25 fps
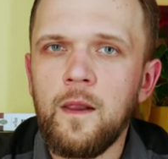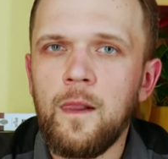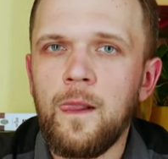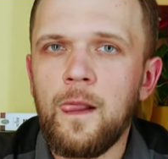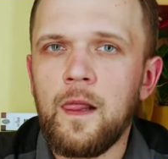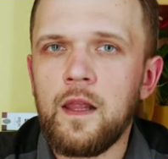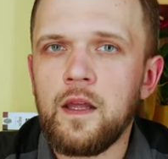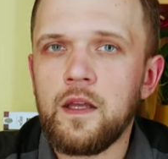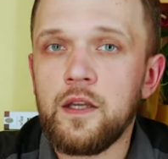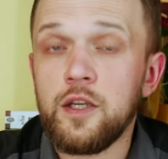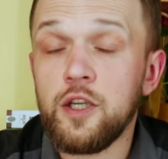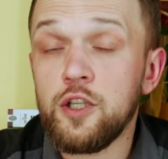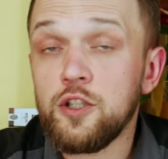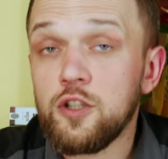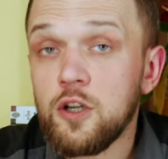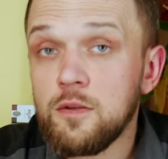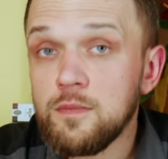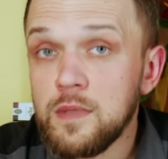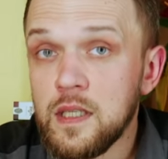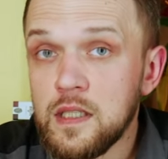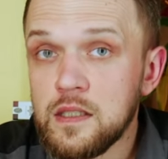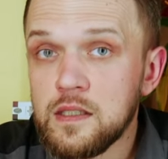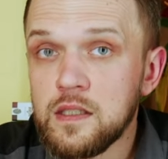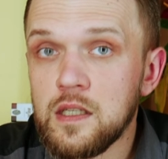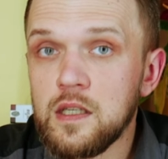E, I to
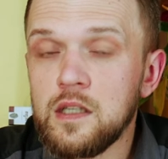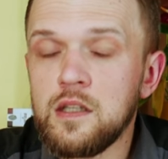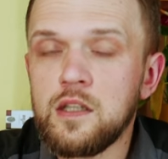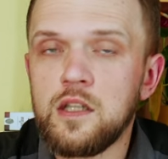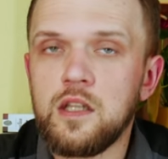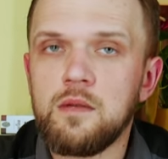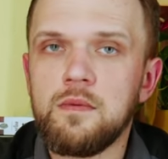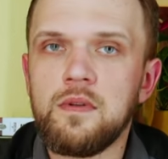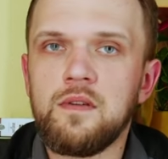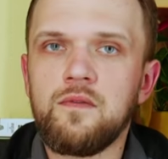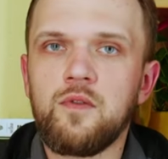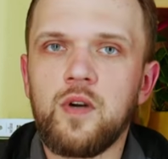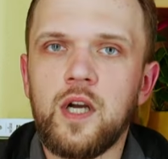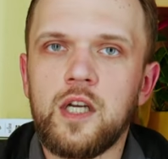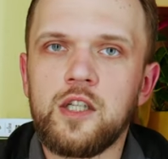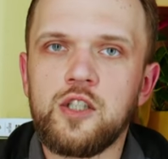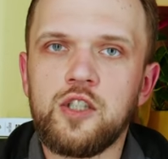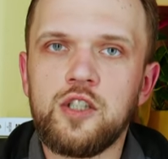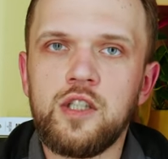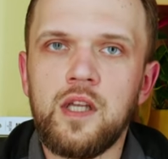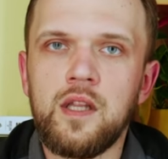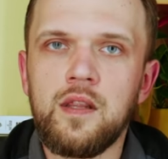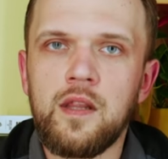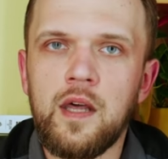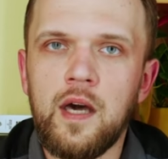między innymi
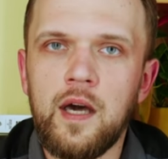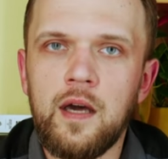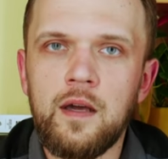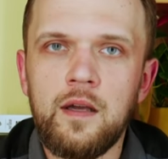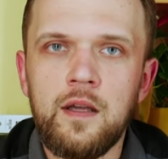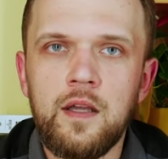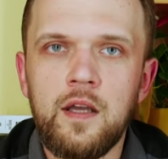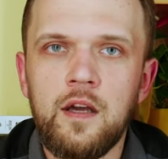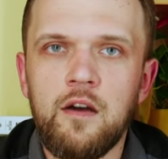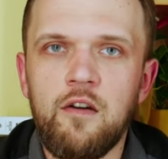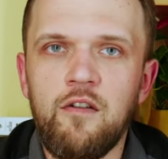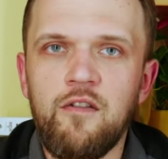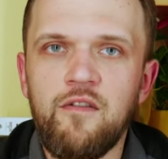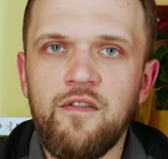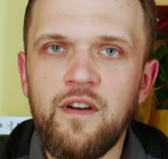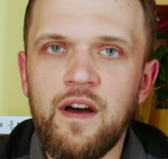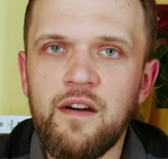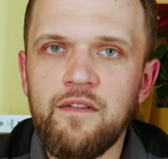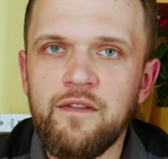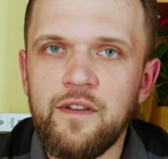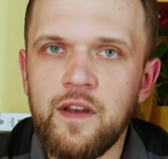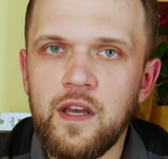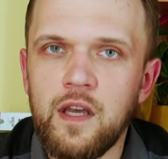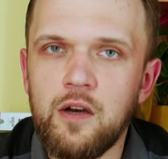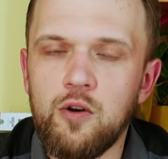właśnie na
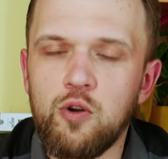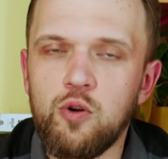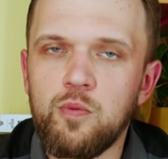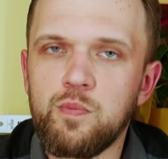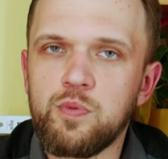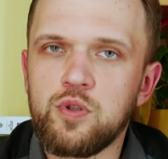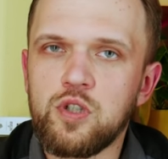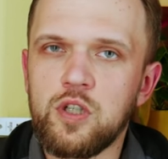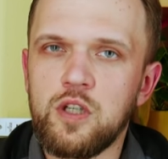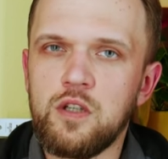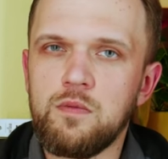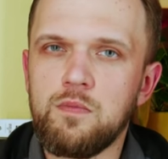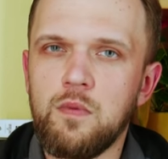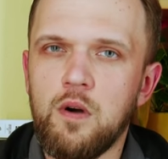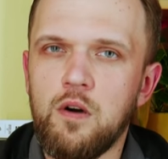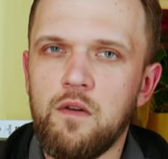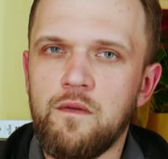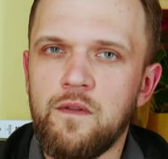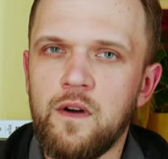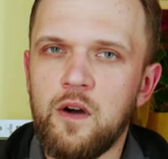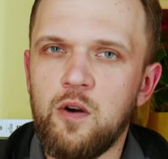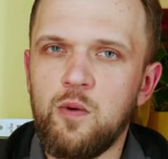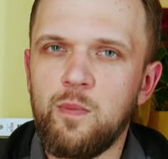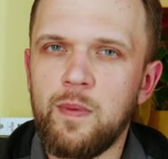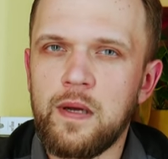Wawelu
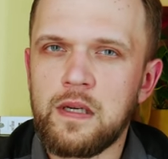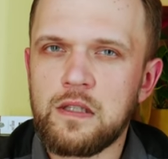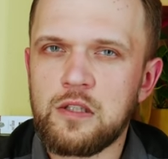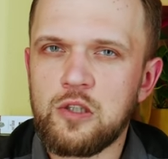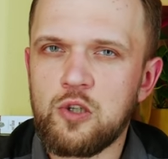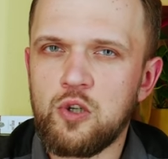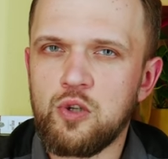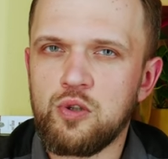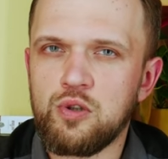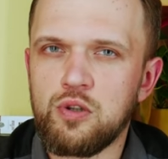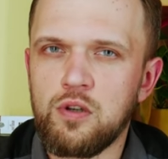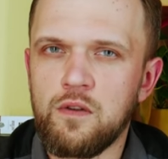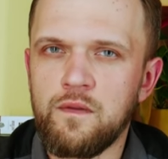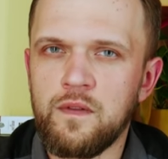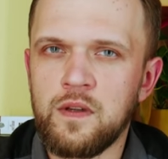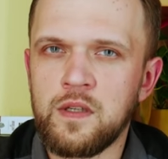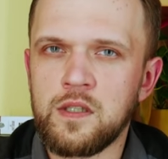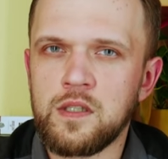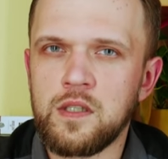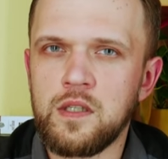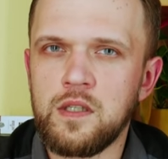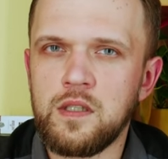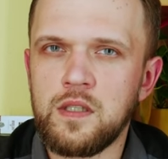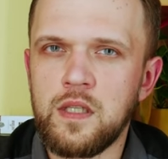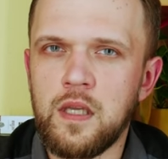przyjmował bardzo
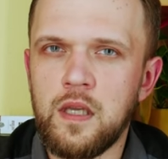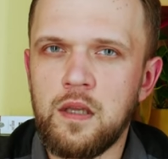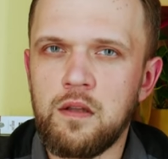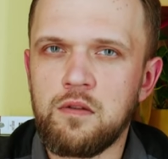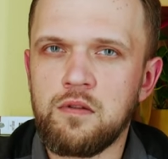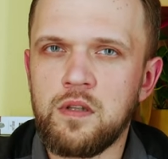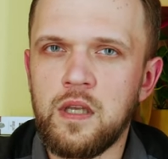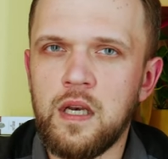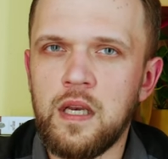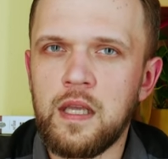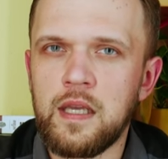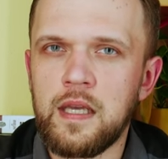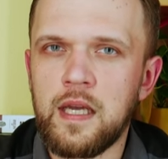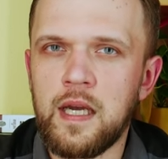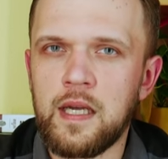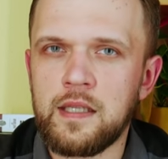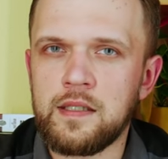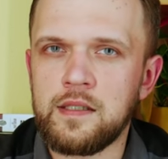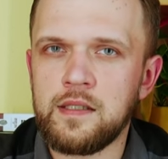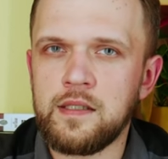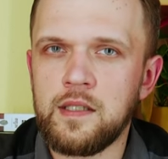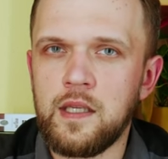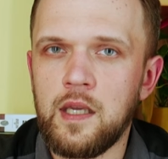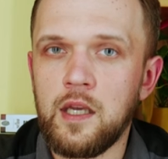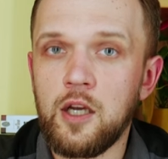kontrowersyjne
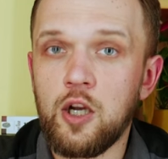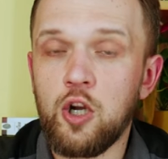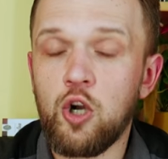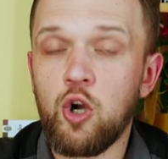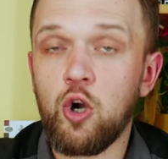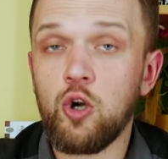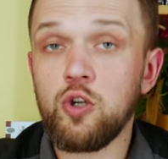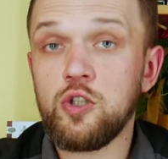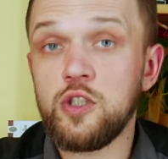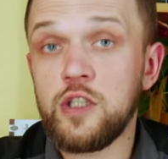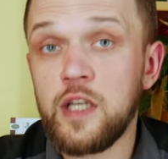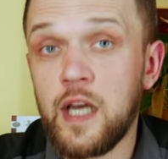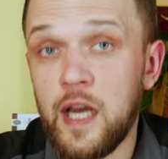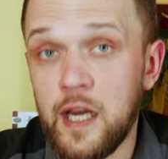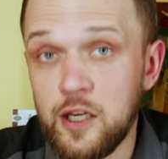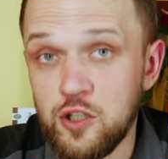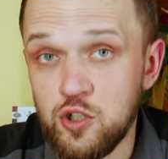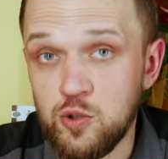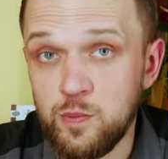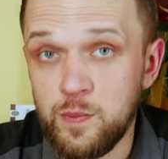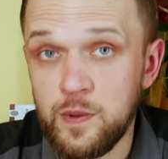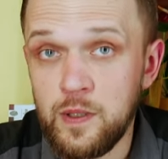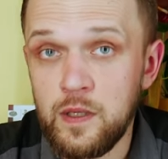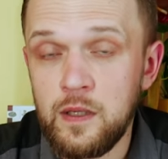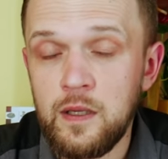delegacje,
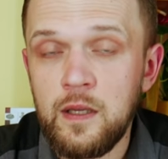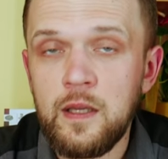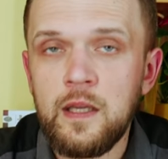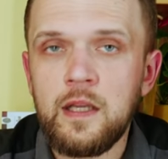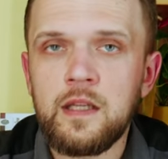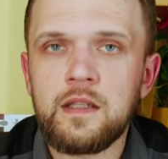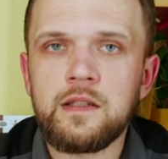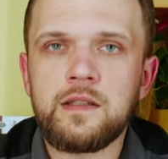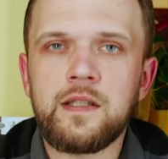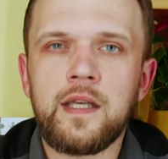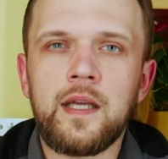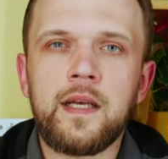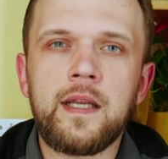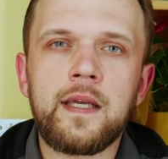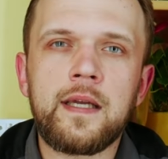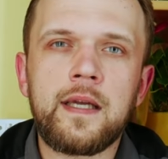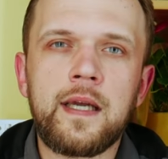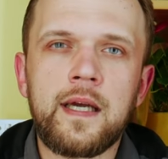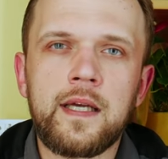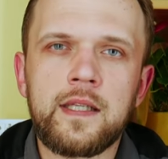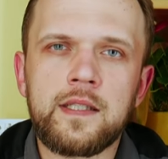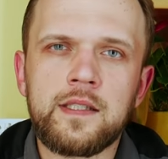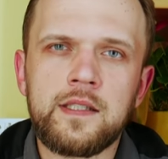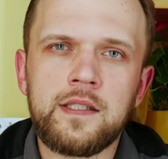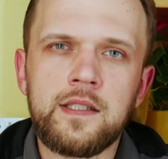chociażby
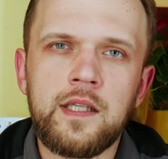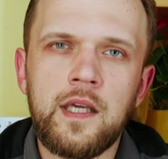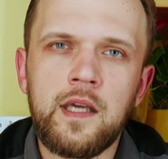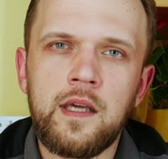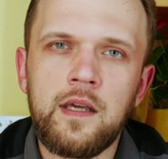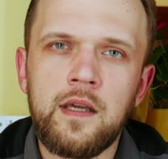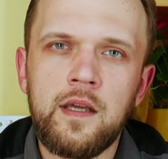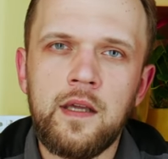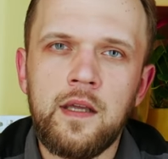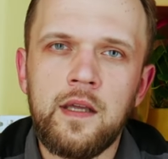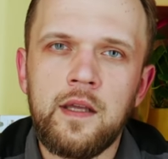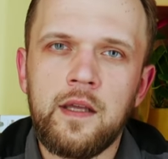delegacje